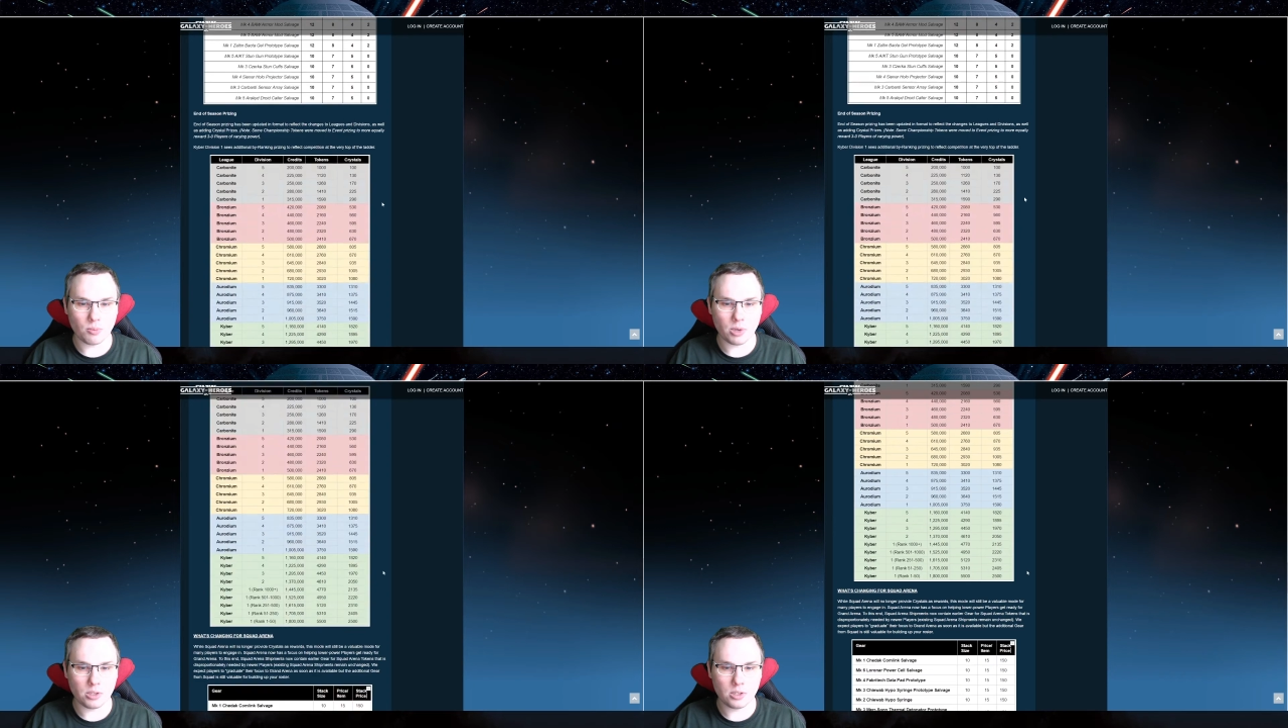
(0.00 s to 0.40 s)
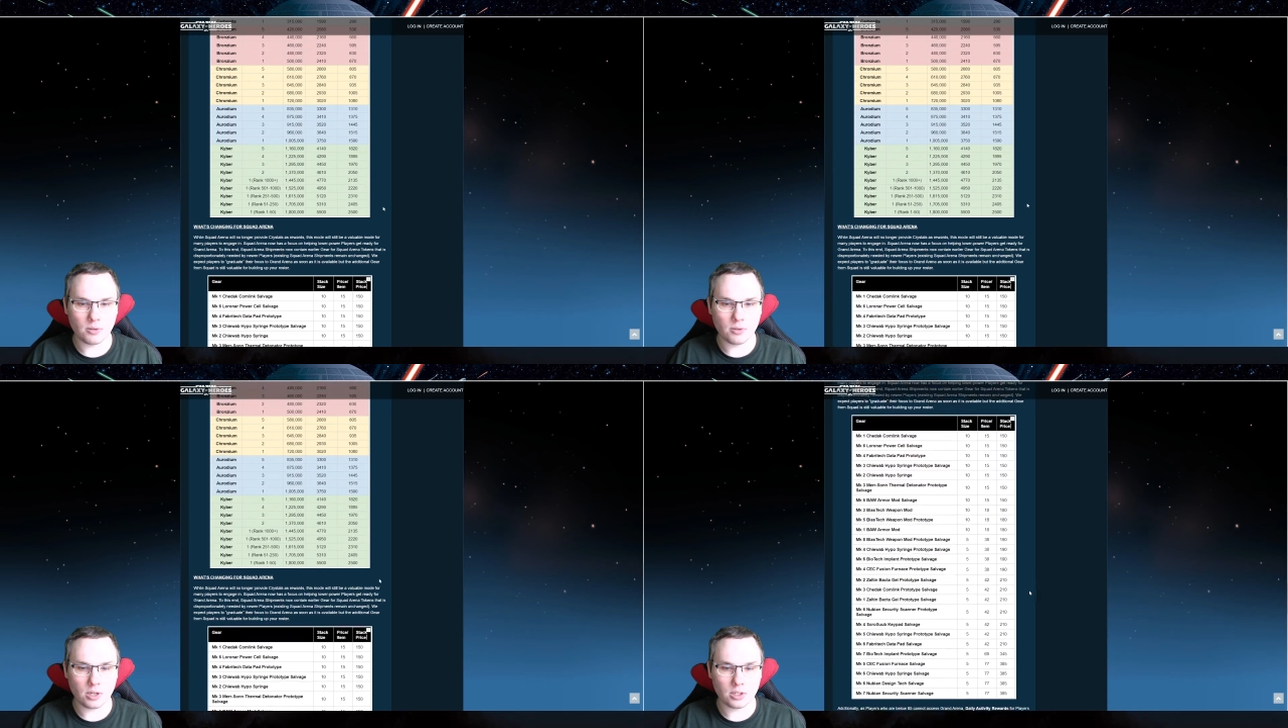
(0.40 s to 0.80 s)
będzie
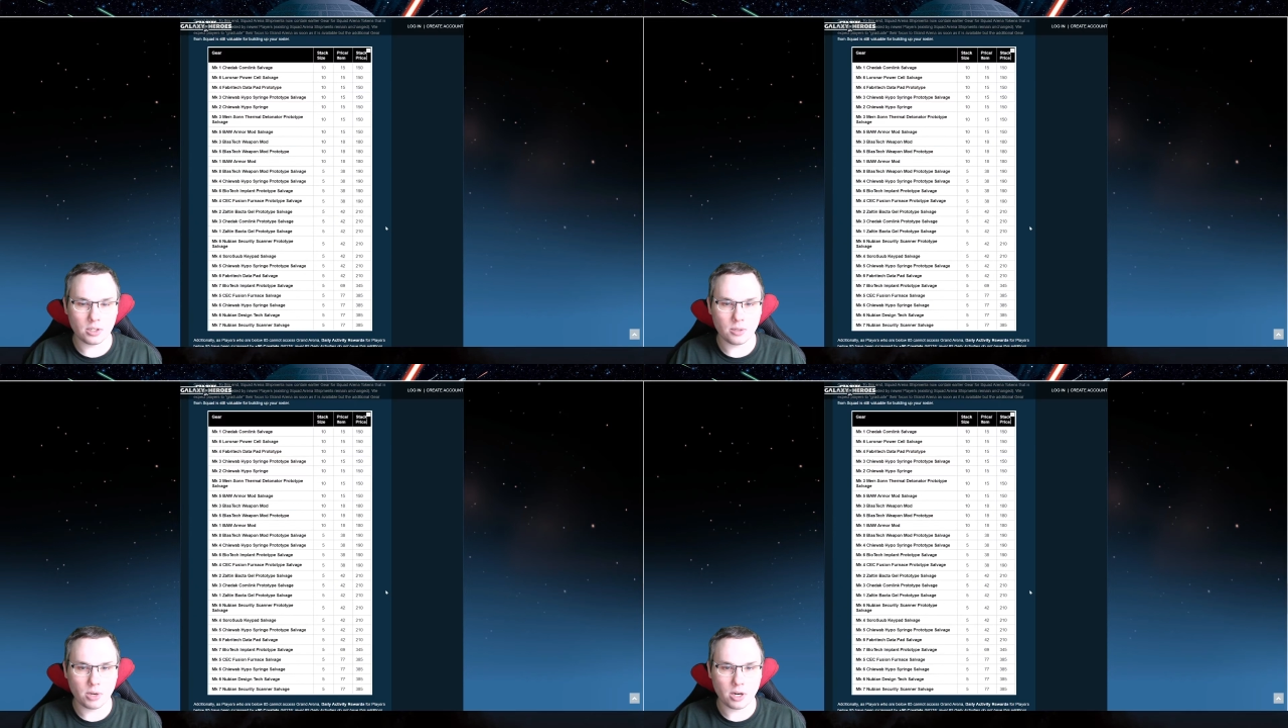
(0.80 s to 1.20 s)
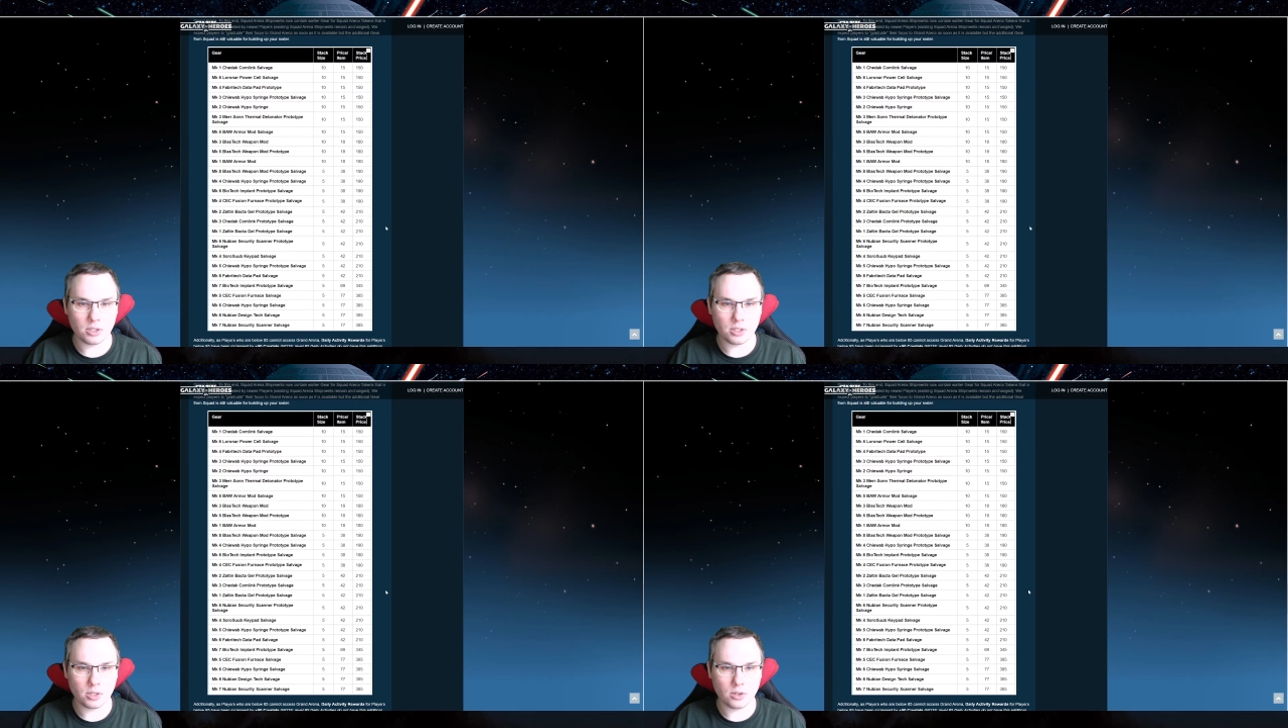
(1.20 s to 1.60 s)
w każdym
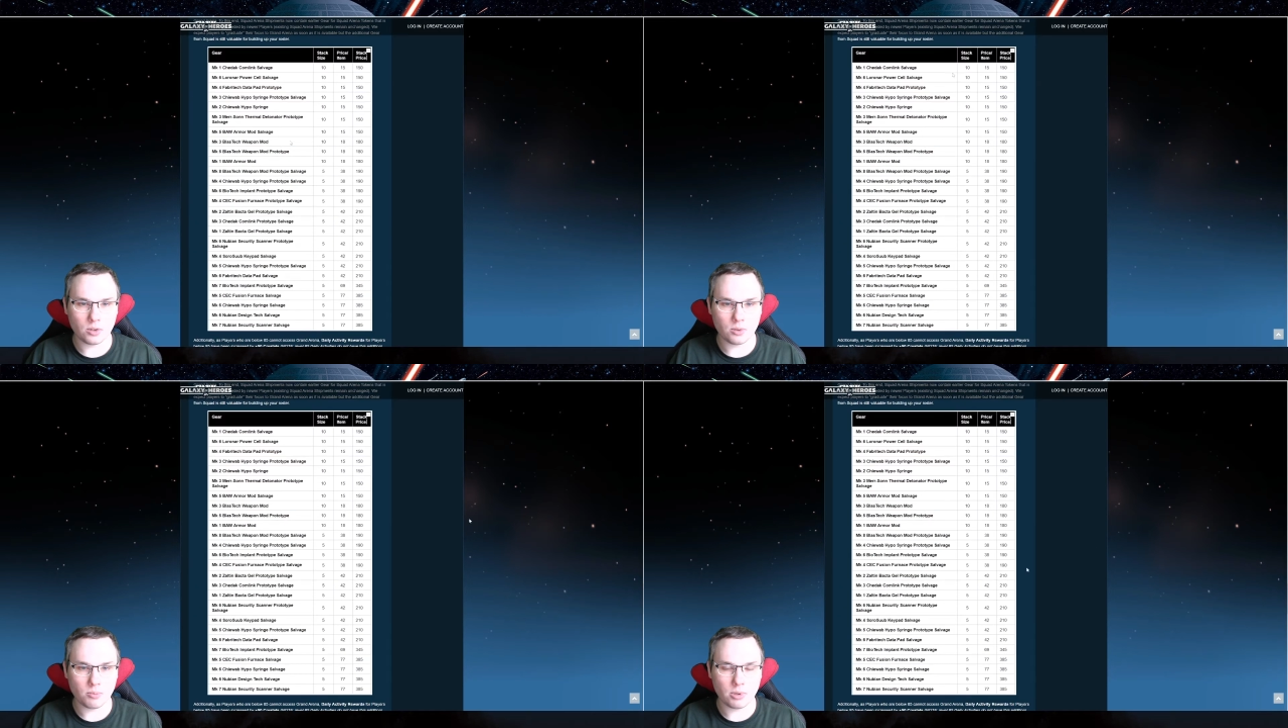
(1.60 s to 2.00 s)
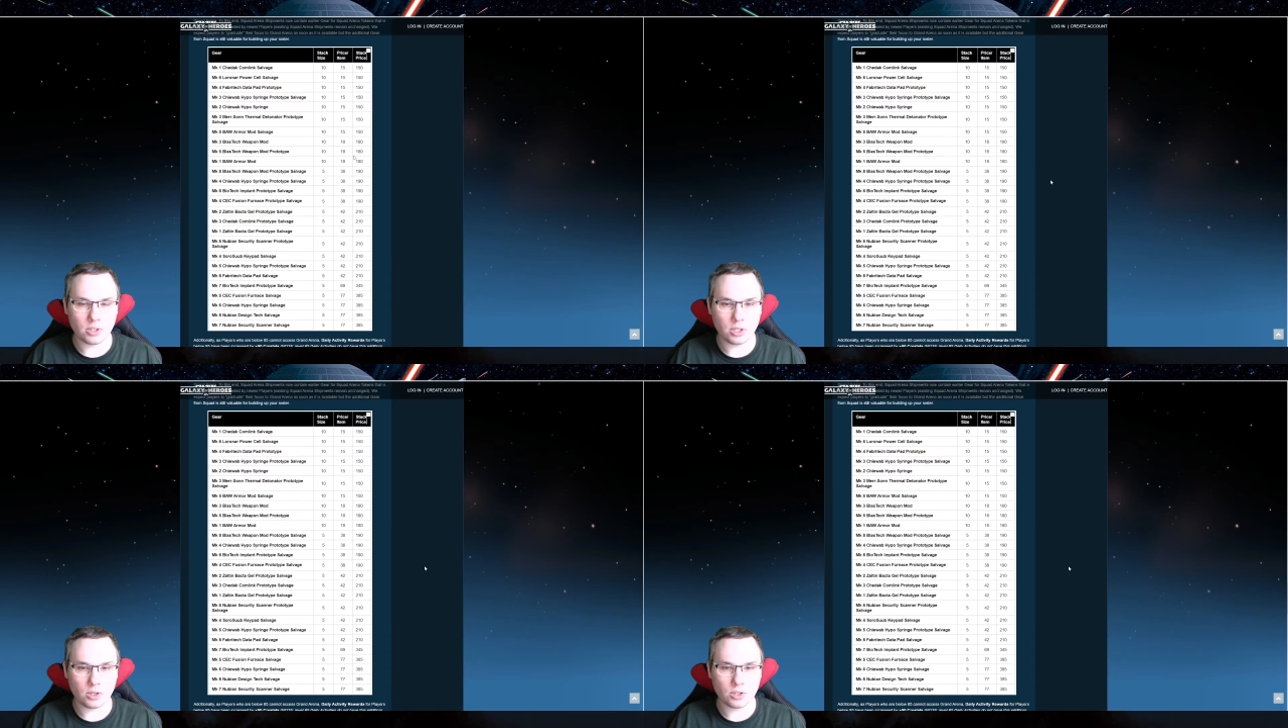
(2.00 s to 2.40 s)
razie, no
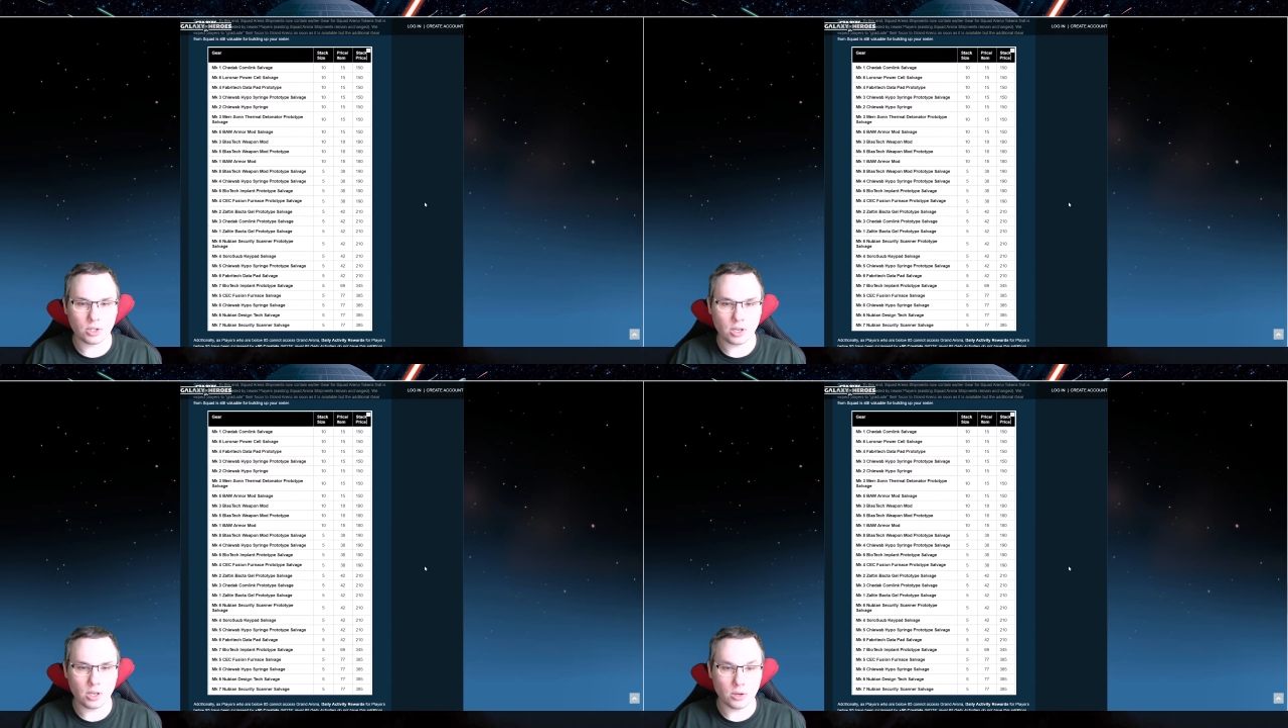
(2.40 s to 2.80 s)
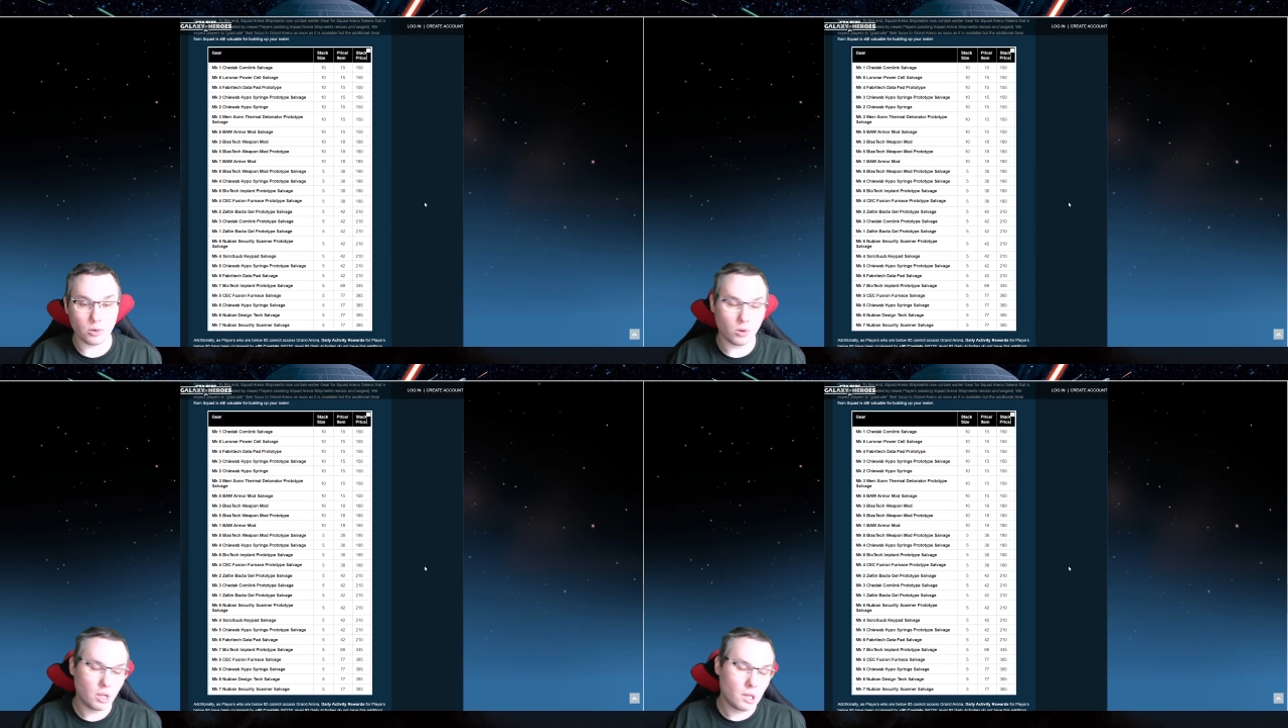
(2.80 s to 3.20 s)
będzie troszkę giru.